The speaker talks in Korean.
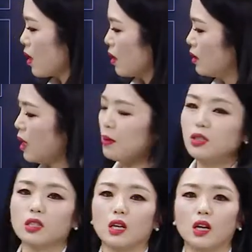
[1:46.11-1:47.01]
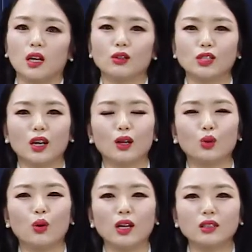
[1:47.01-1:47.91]
세 번째, 이거 제가
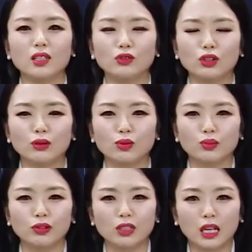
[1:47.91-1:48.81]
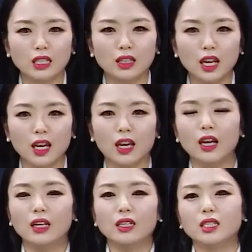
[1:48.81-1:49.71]
도와드릴 수 있는 부분은 아닌데
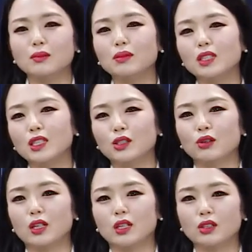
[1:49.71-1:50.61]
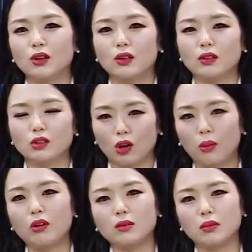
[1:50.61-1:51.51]
심리전에서
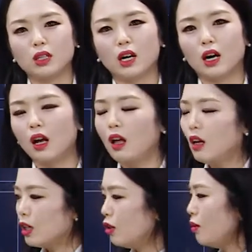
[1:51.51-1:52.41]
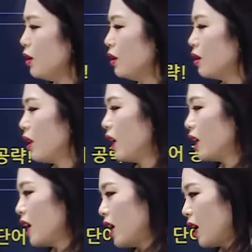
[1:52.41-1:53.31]
져버립니다. 그러면
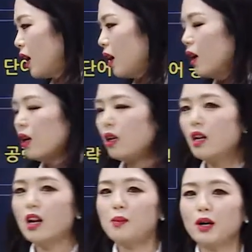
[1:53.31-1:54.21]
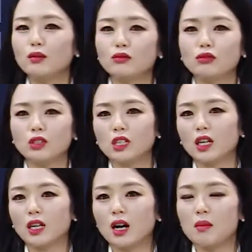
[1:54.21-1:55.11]
내가 1번
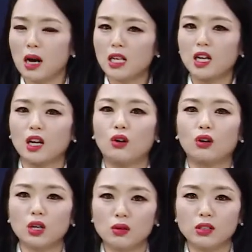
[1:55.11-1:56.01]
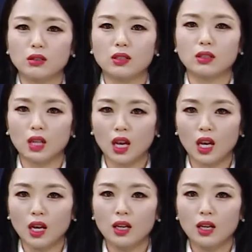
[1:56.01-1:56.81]
문제가 만약에 어려웠을 때